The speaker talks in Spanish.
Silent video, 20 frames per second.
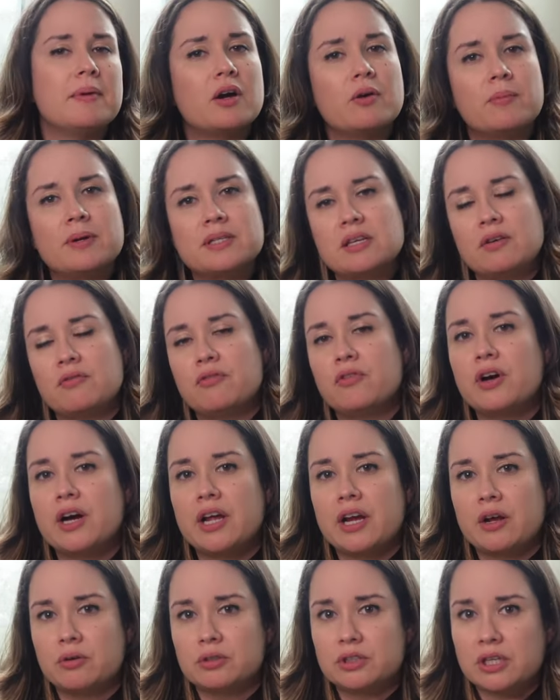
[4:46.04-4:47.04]
me comencé a
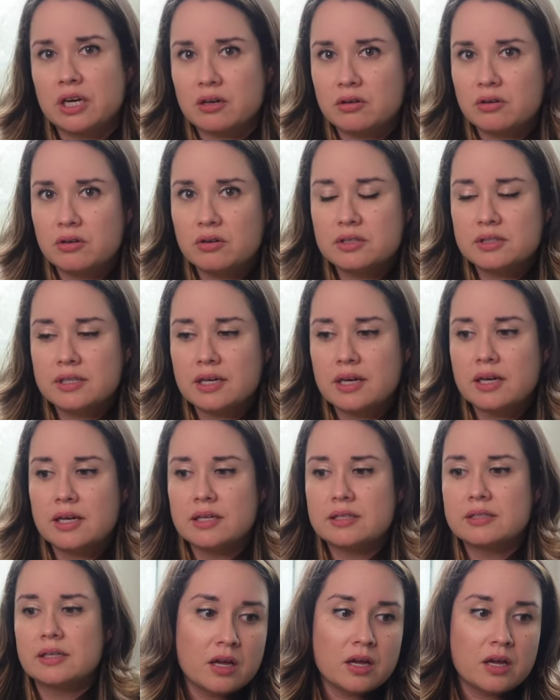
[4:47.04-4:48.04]
enfocar en otras
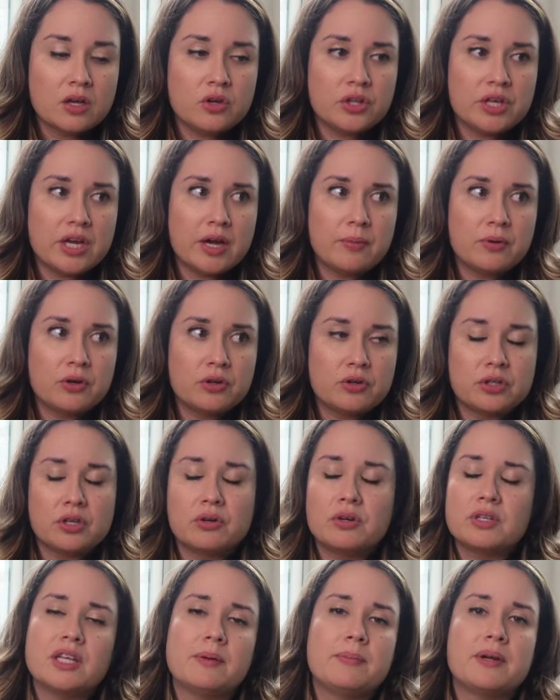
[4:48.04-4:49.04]
cosas. Yo dije, bueno, yo
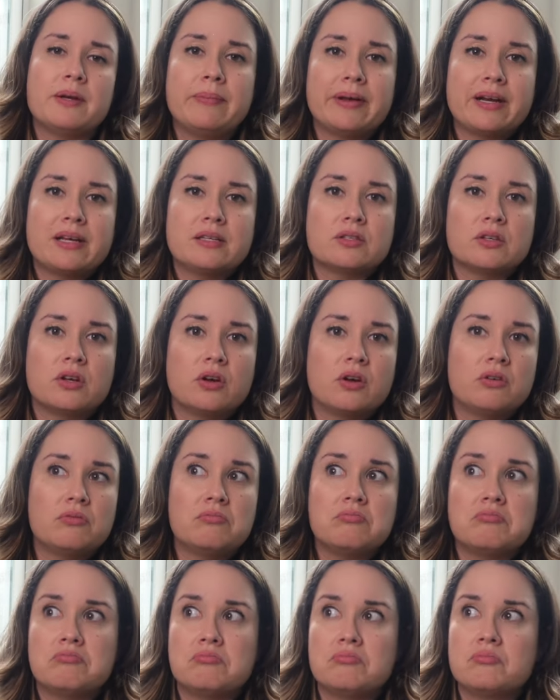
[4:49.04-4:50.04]
tengo esta
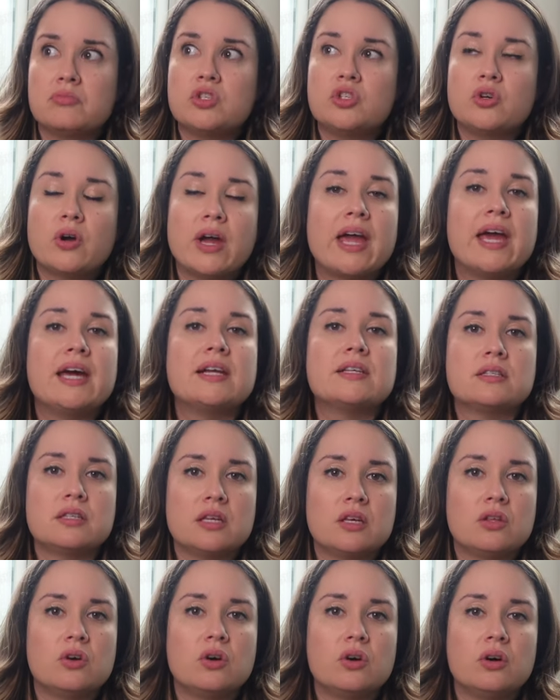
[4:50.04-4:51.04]
preparación, yo he
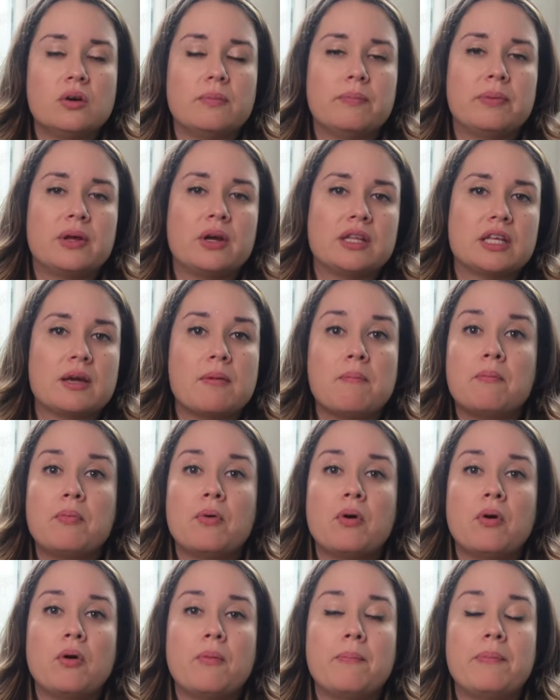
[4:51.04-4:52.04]
ejercido, pero a
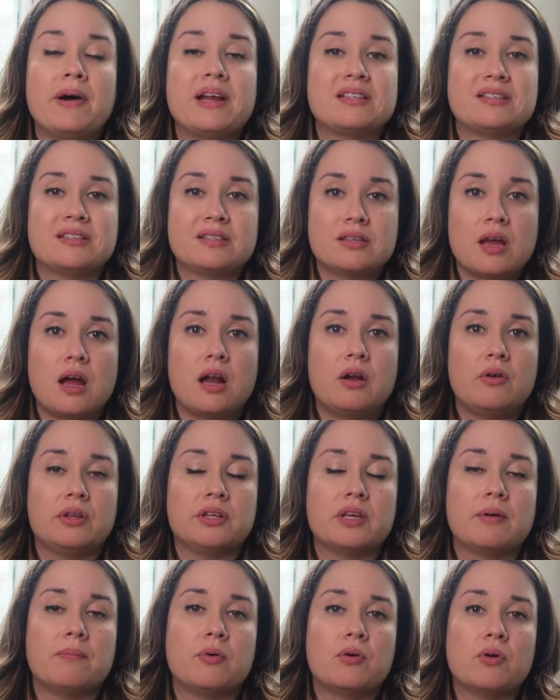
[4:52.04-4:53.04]
tiempo parcial, no a
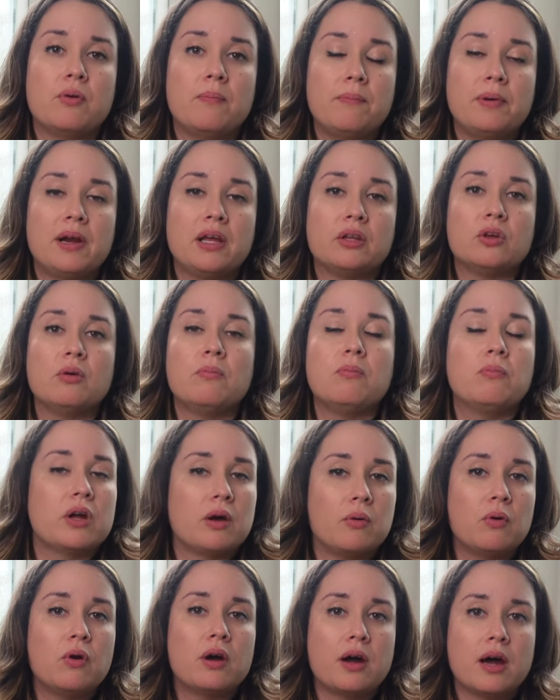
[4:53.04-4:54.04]
tiempo completo. Voy
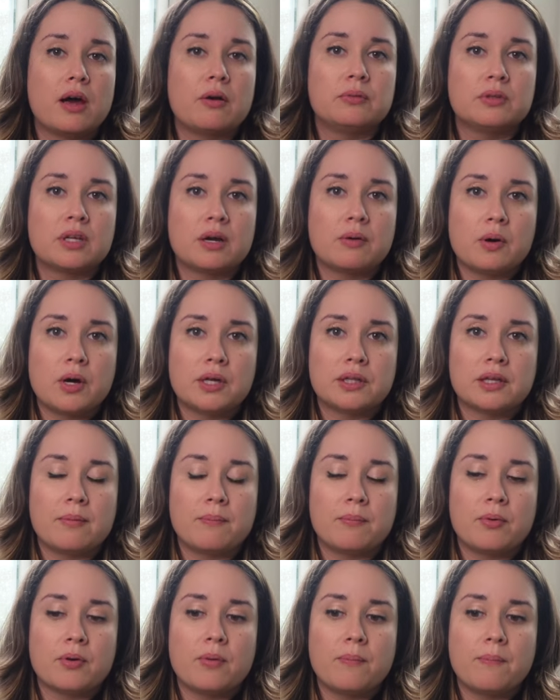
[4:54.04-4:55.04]
a buscar un trabajo a
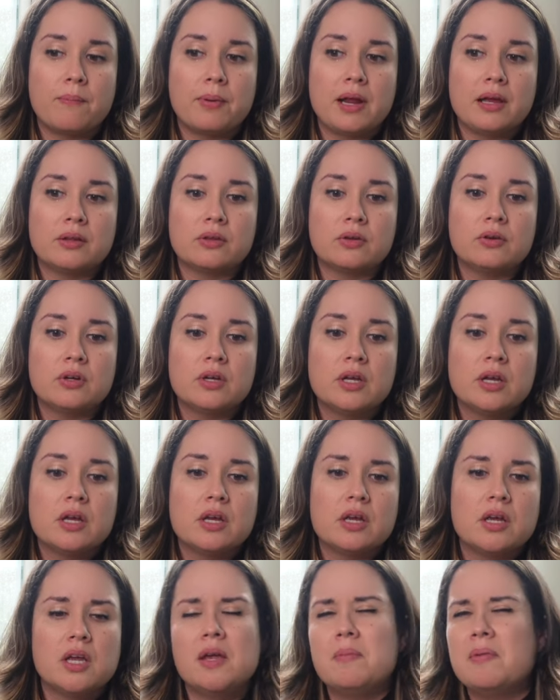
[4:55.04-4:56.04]
tiempo completo
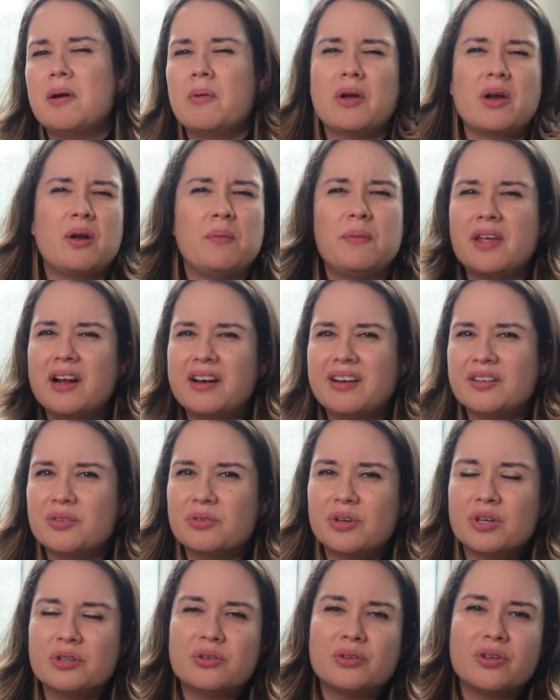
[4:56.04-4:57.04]
y me voy a olvidar de
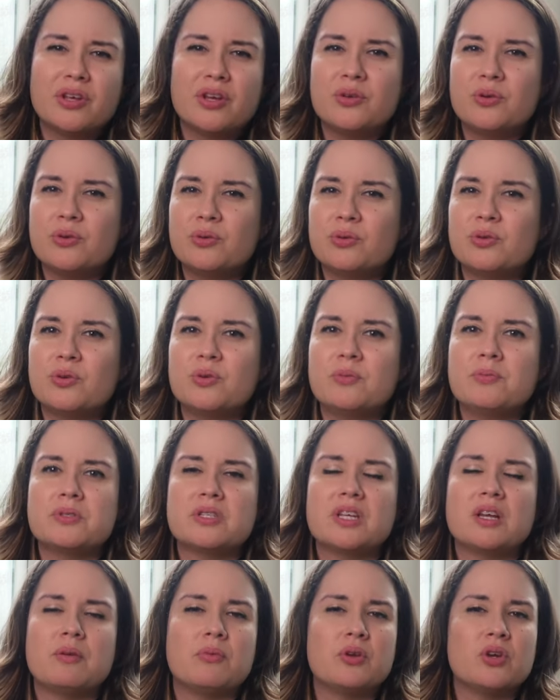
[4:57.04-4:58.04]
todo esto de YouTube.
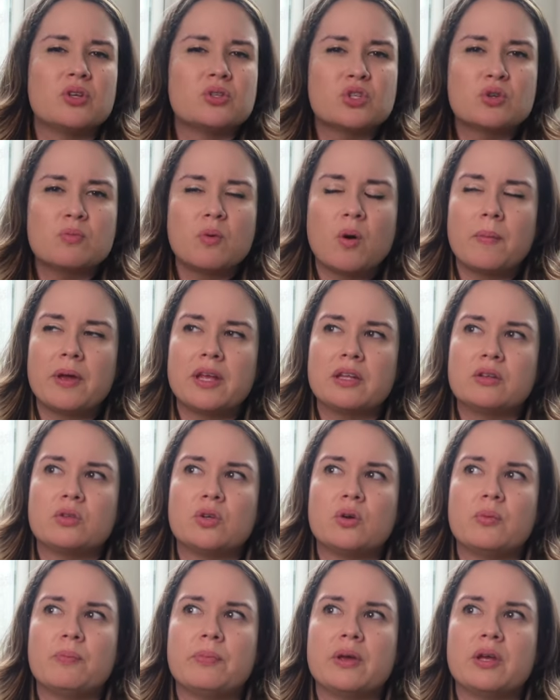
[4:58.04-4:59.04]
Sirvió en su
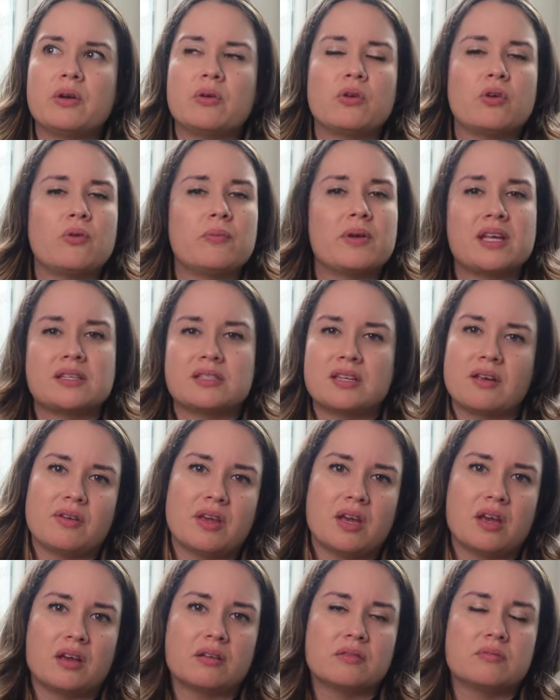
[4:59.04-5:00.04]
momento, pero no me hace
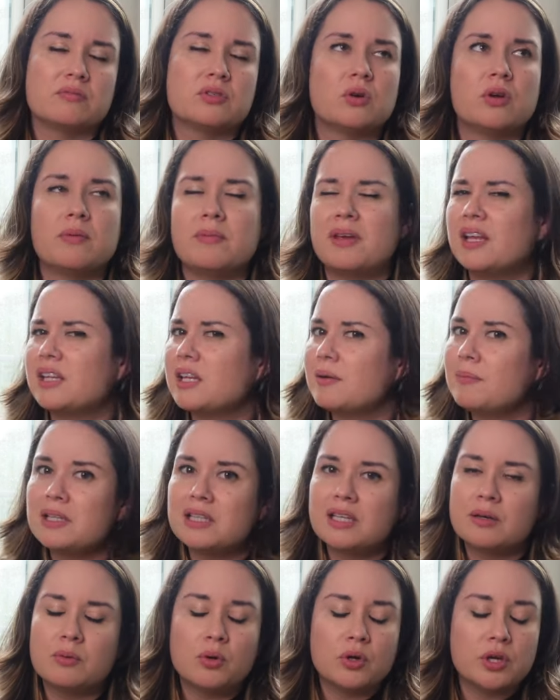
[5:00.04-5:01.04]
bien. So,
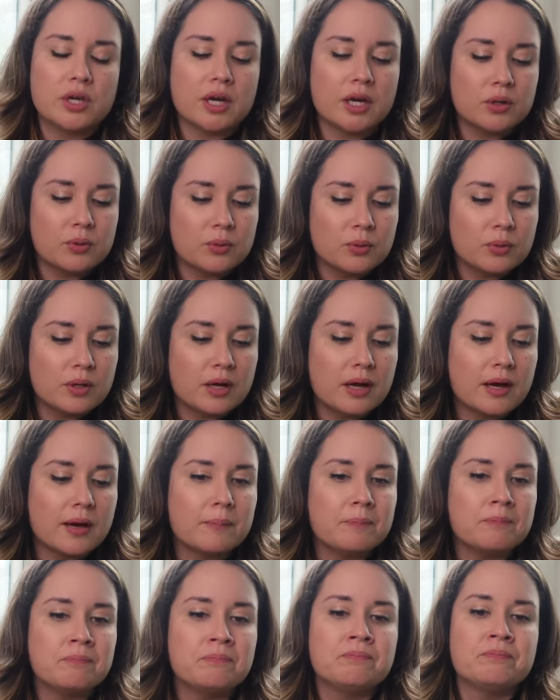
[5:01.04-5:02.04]
inmediatamente busqué
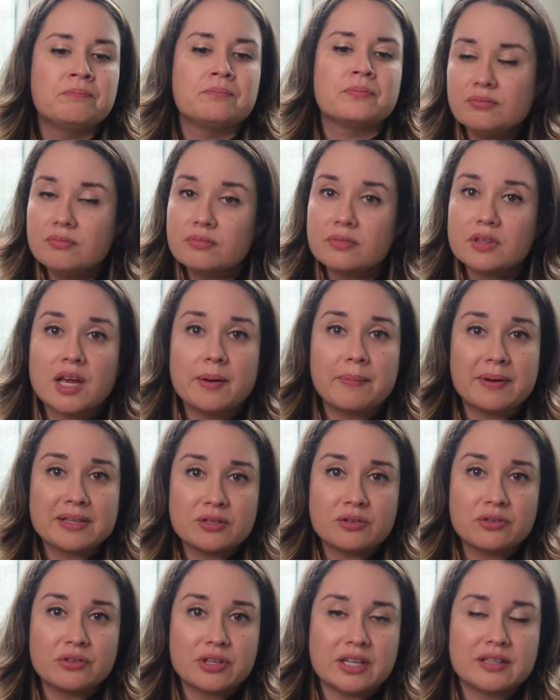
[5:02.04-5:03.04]
ayuda. ¿Qué
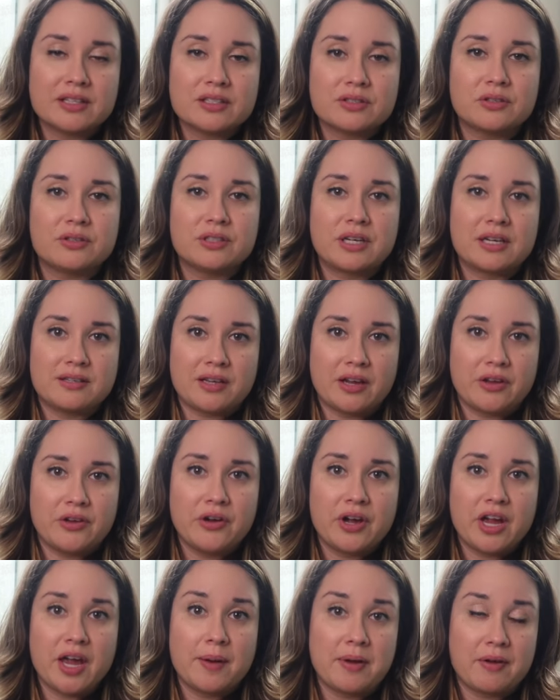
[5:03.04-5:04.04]
pasó durante esos tres
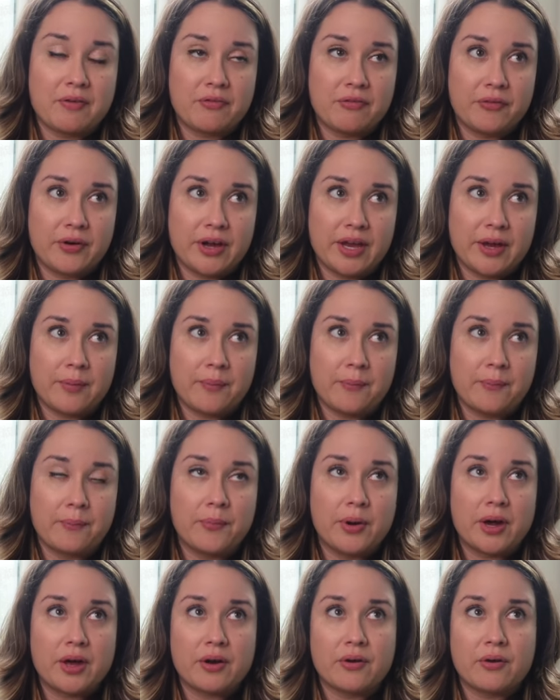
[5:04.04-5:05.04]
años que me fui?
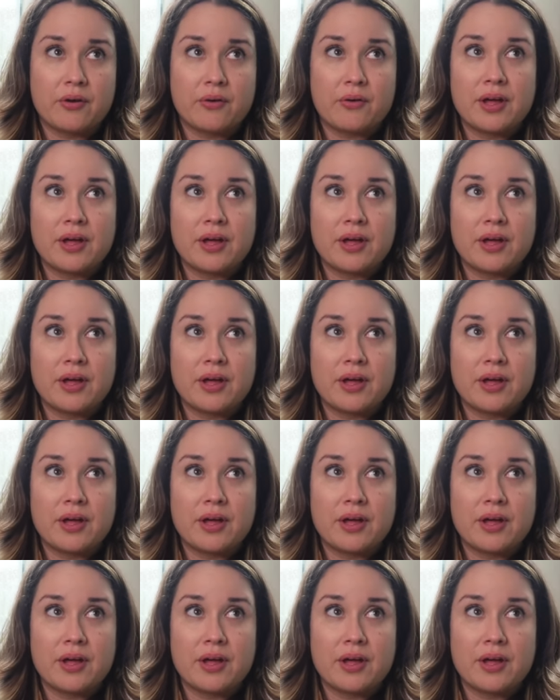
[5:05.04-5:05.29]
Bueno,